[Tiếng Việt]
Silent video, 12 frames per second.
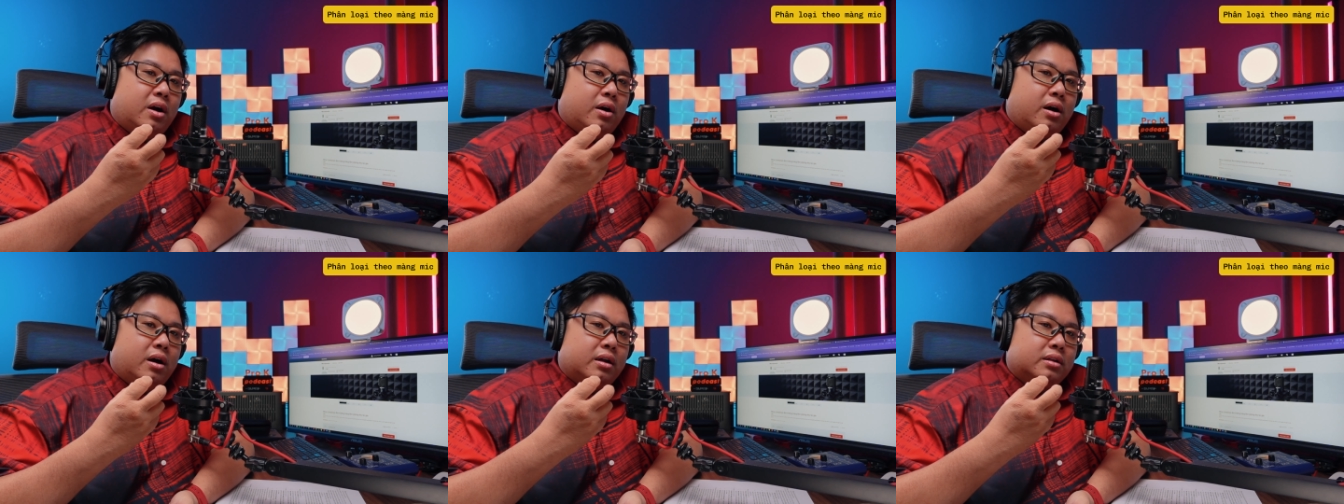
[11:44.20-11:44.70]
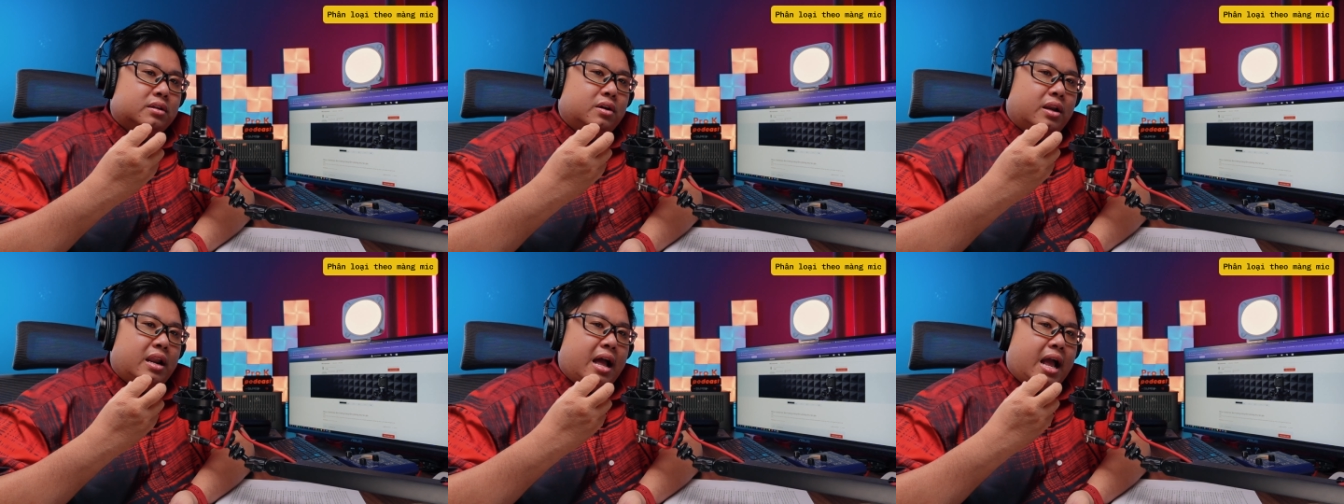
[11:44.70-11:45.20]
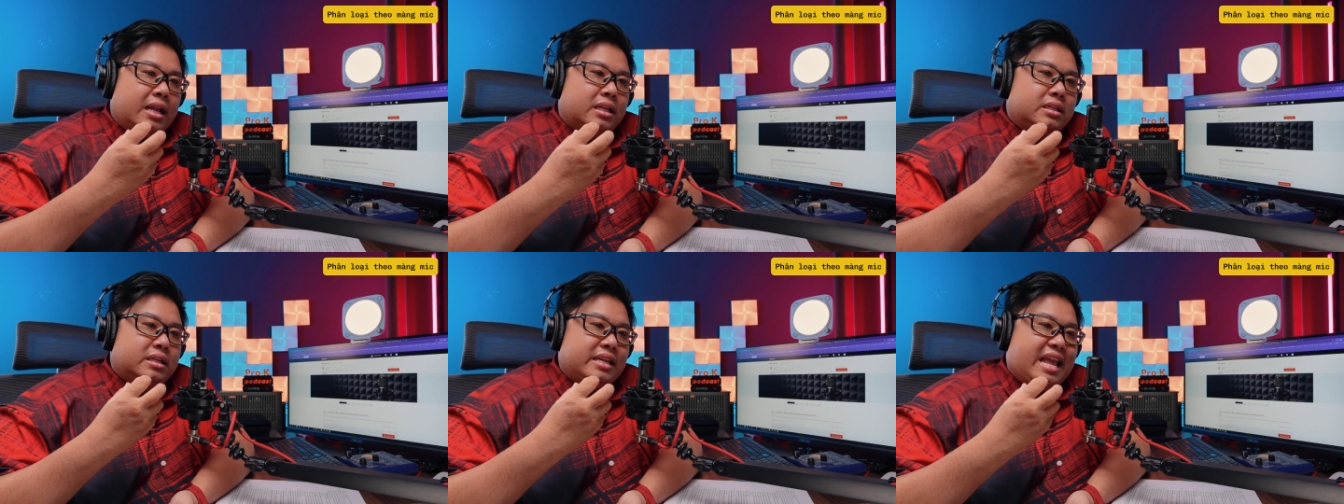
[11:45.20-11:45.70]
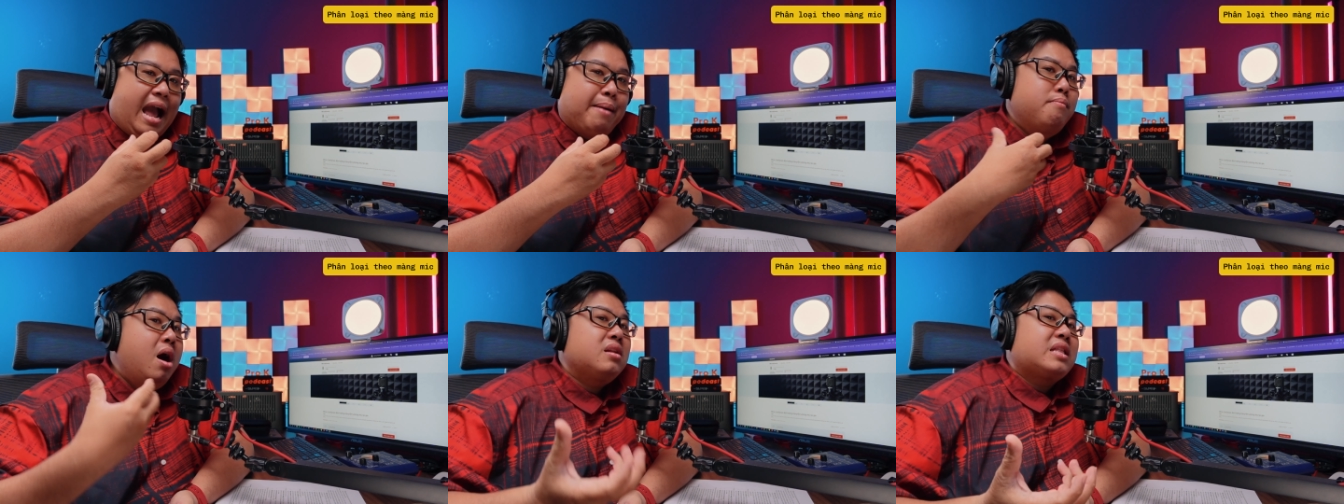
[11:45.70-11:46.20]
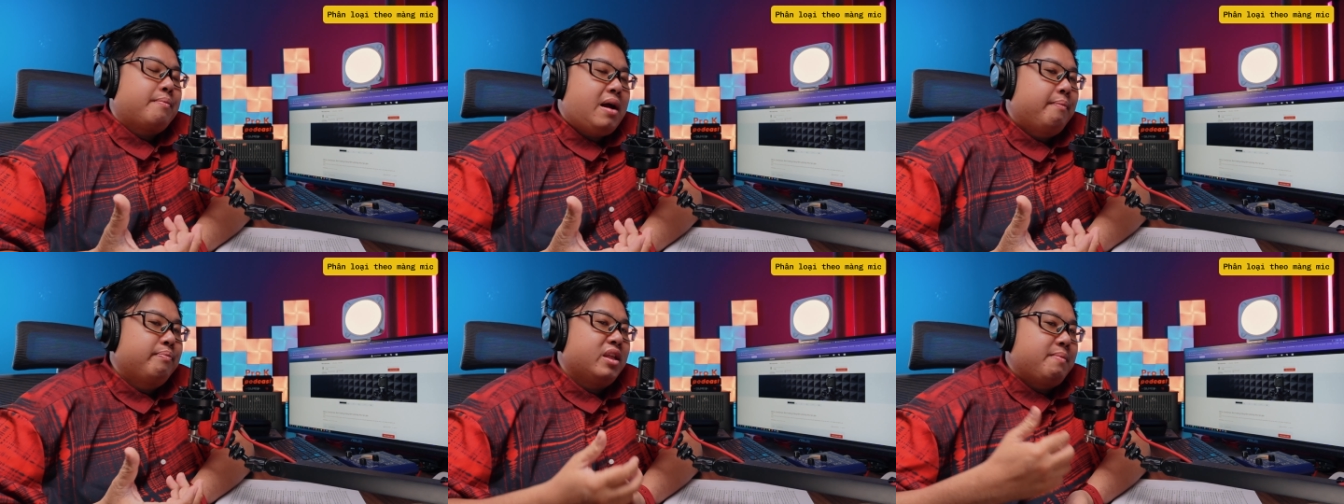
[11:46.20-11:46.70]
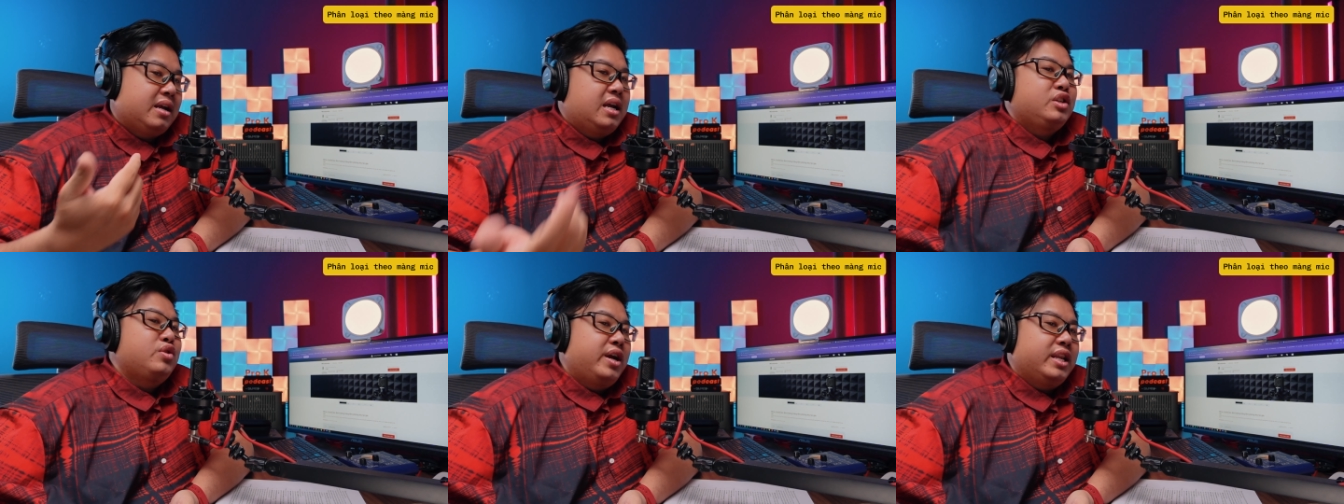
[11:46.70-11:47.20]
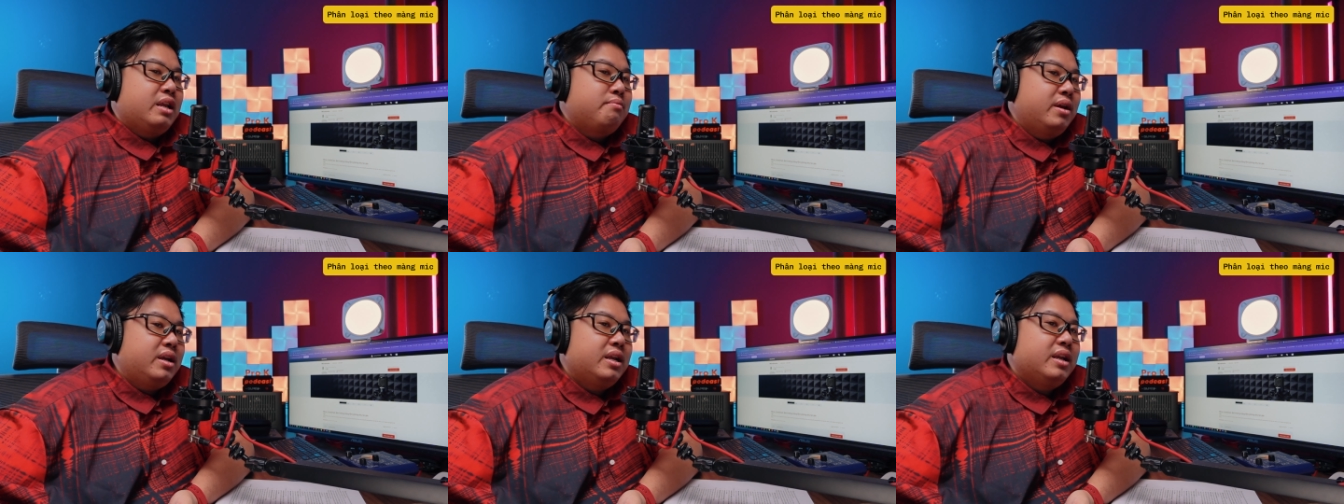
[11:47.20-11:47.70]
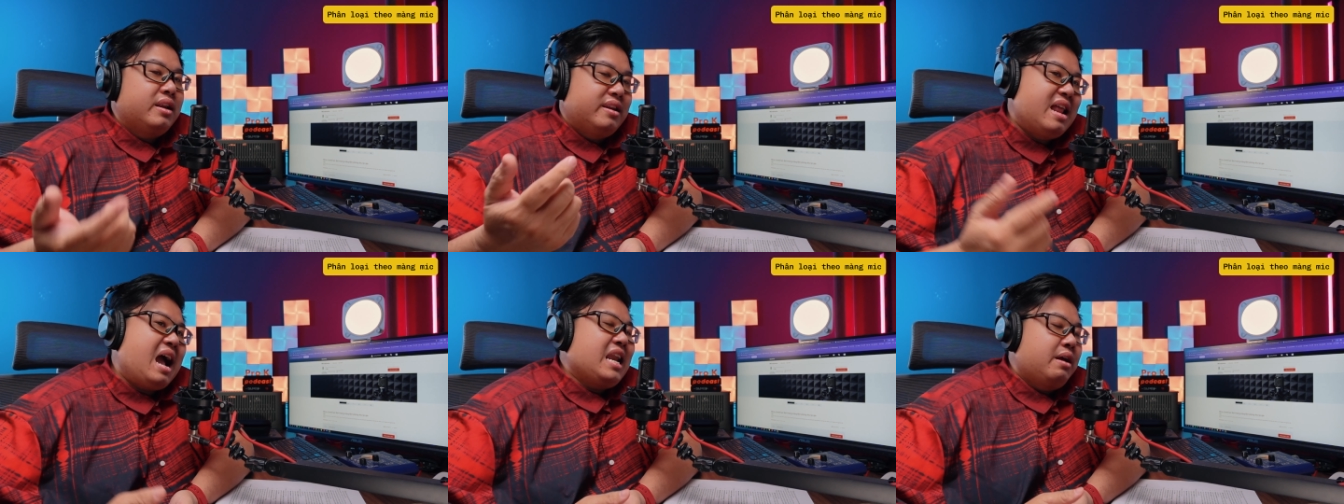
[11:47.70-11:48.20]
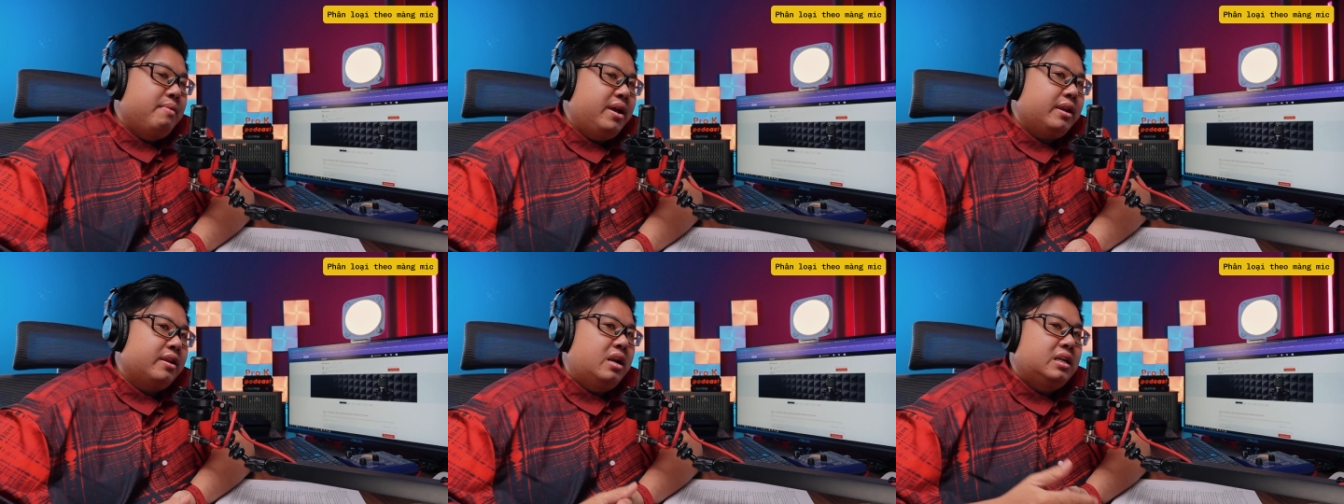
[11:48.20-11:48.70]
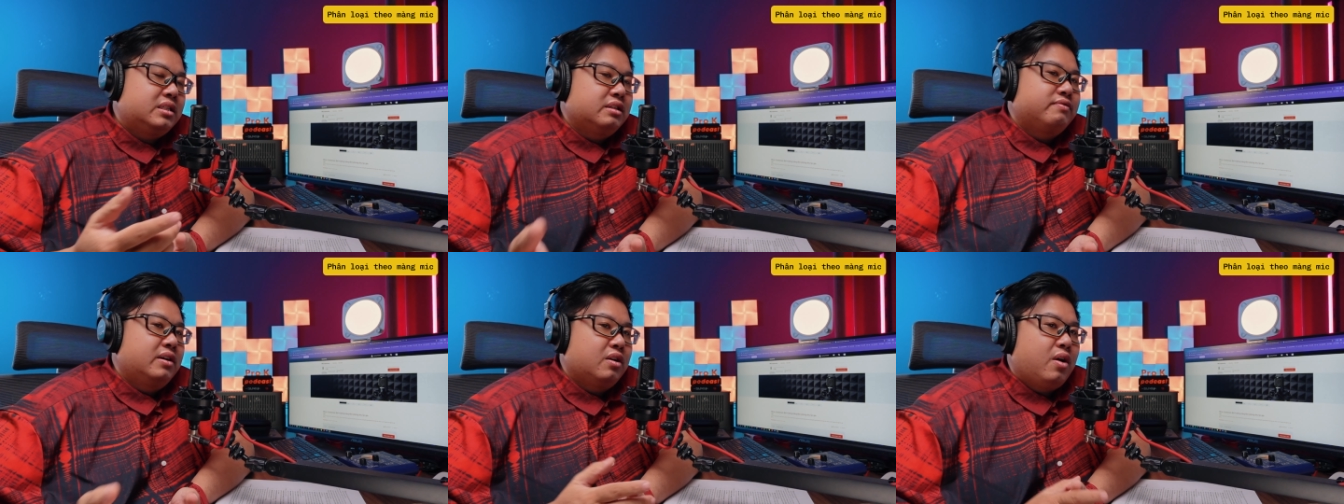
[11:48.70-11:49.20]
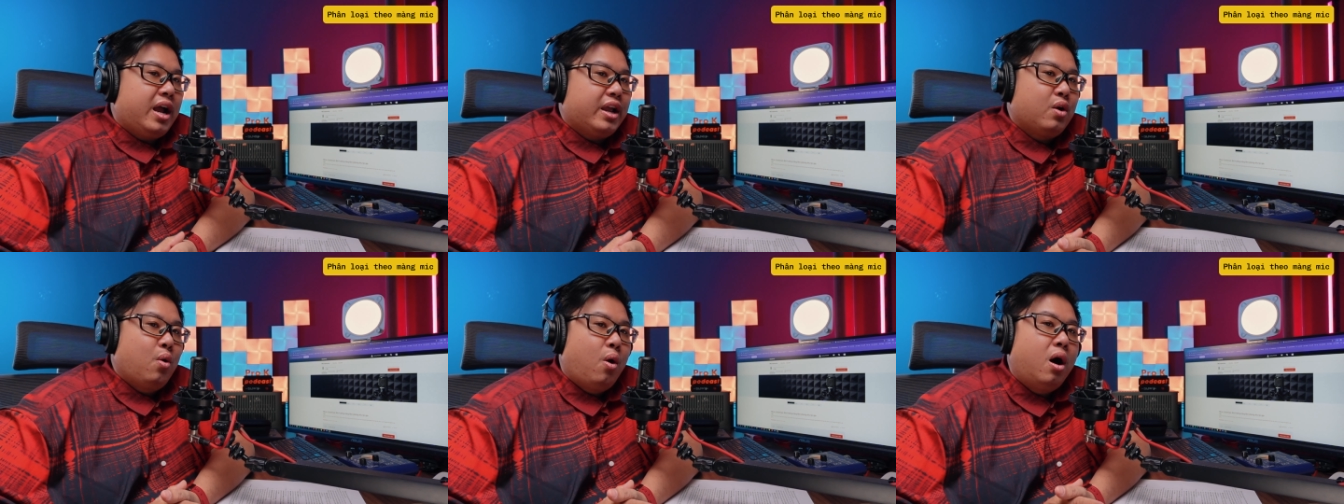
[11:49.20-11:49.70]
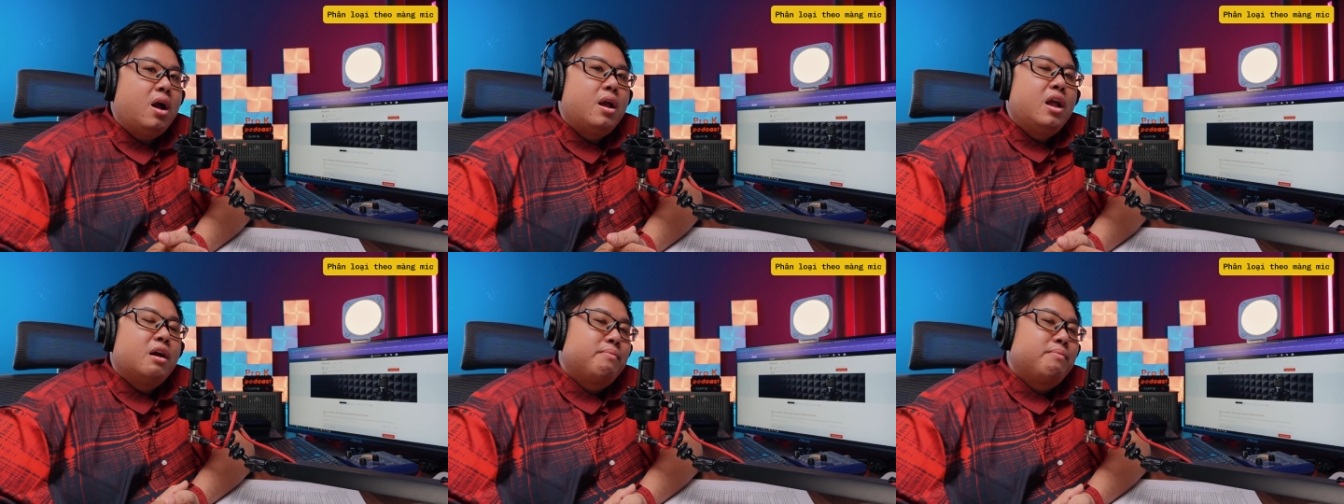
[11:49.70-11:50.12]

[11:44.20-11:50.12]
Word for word: do gọi là giảm bớt tạp âm thì bạn hãy suy nghĩ đến mic dynamic đó là sự phân loại của